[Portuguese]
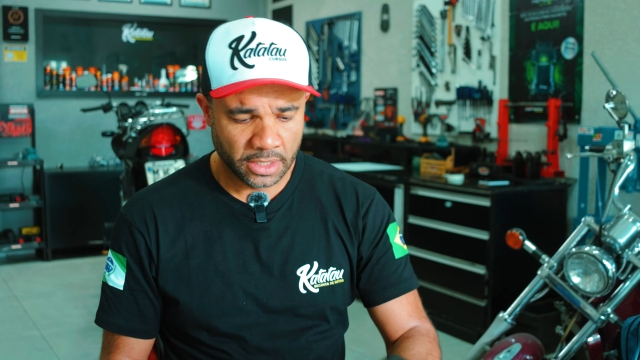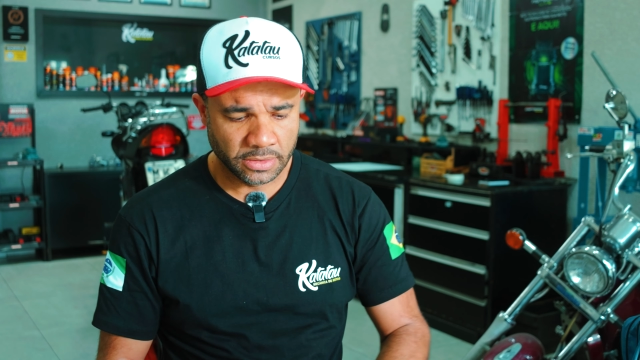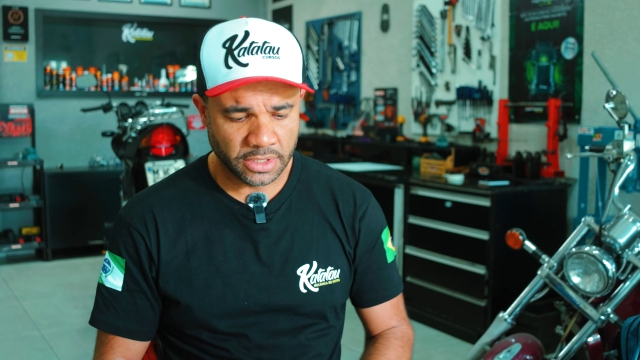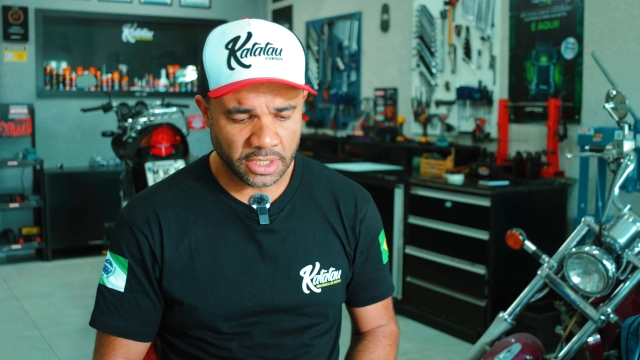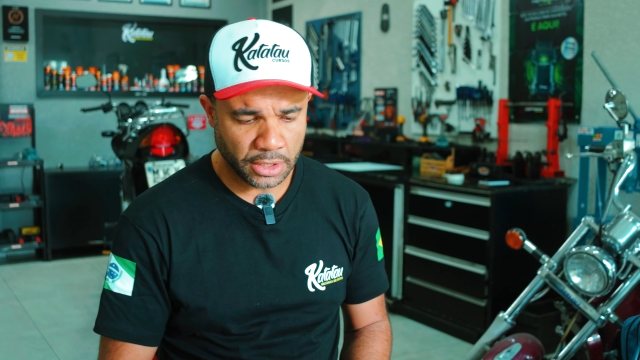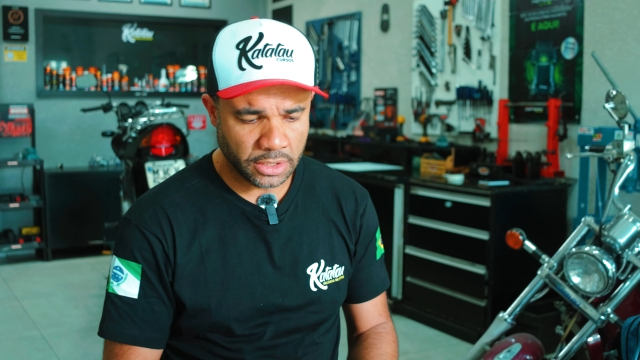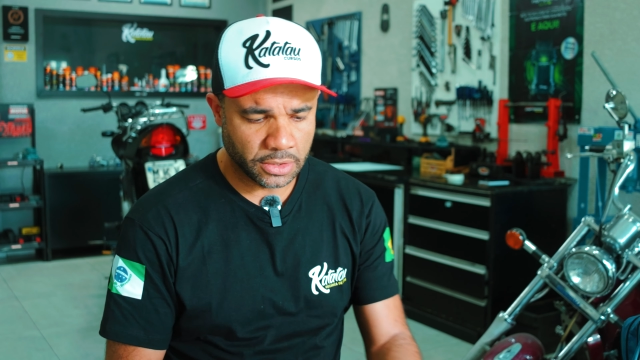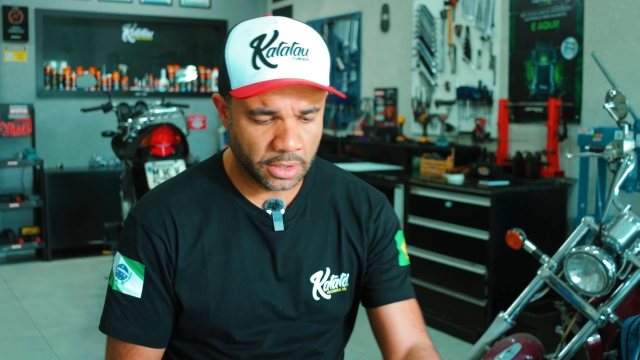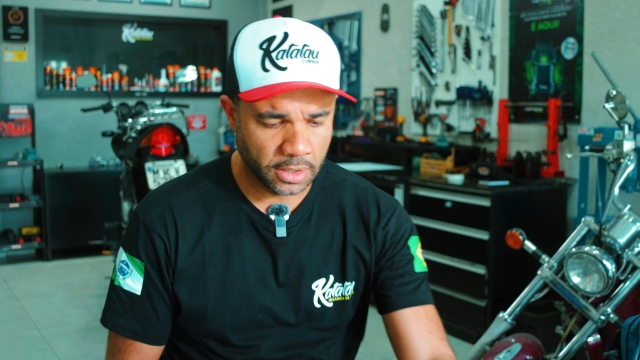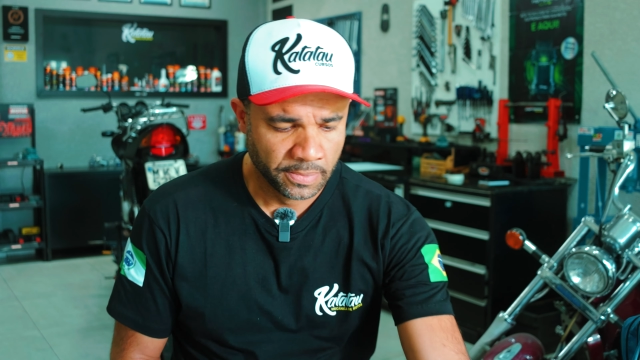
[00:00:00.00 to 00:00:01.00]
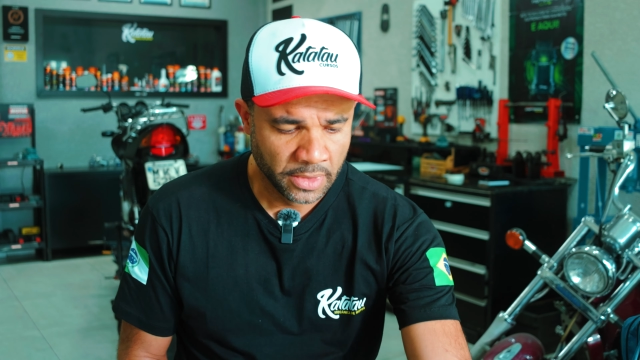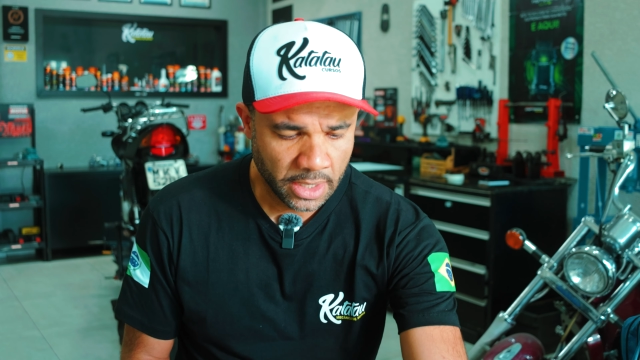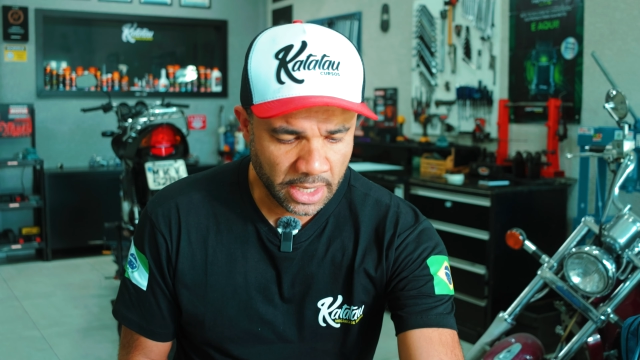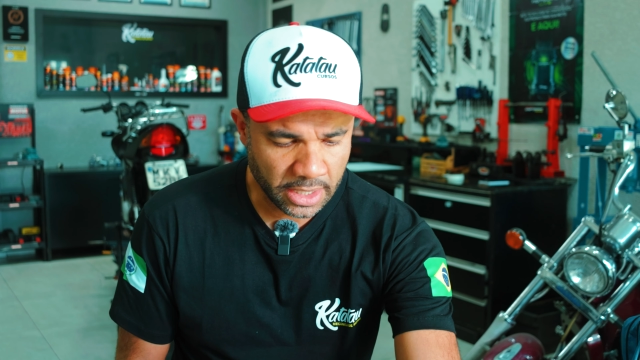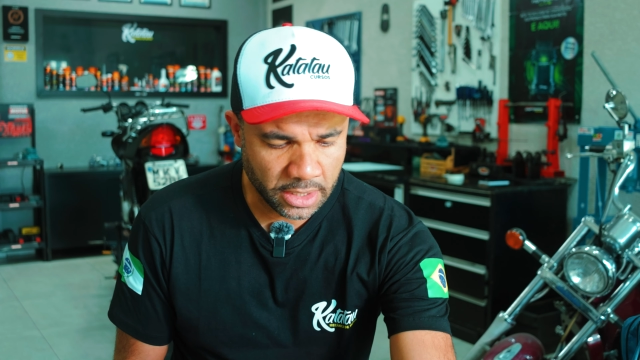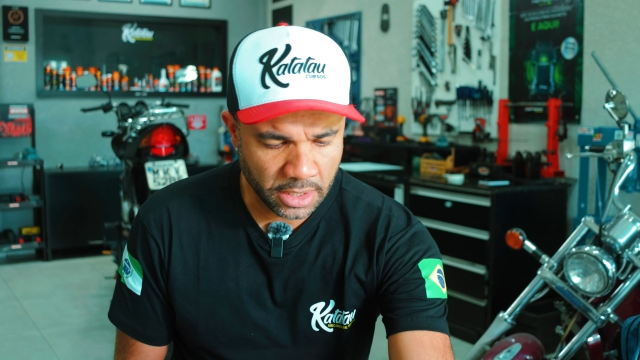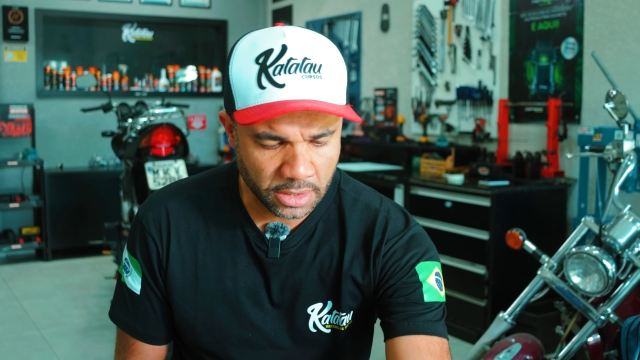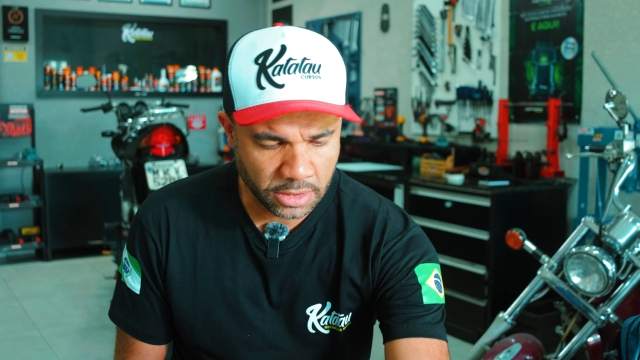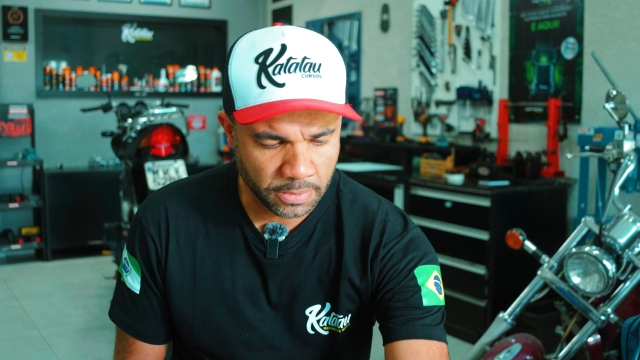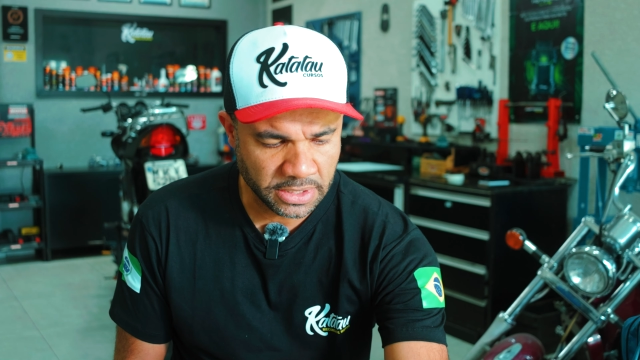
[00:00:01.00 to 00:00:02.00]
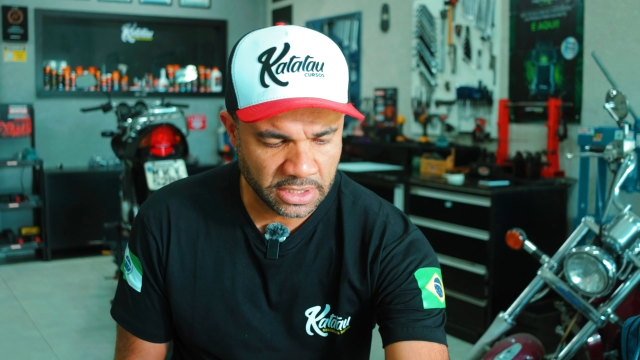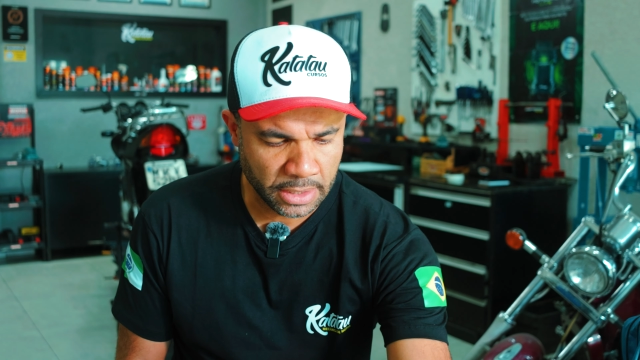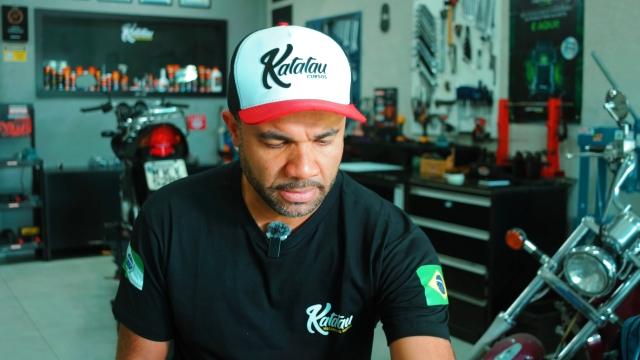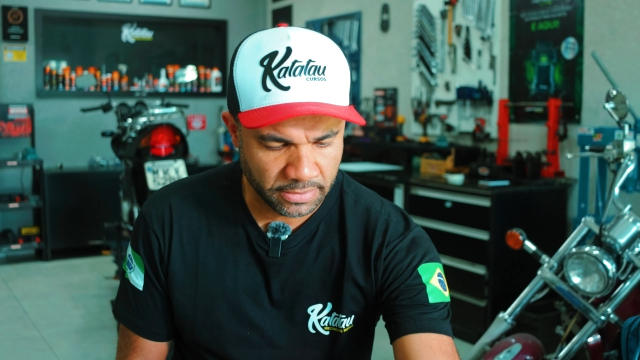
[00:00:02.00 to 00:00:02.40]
Então é o seguinte, ó, aqui deixa eu apresentar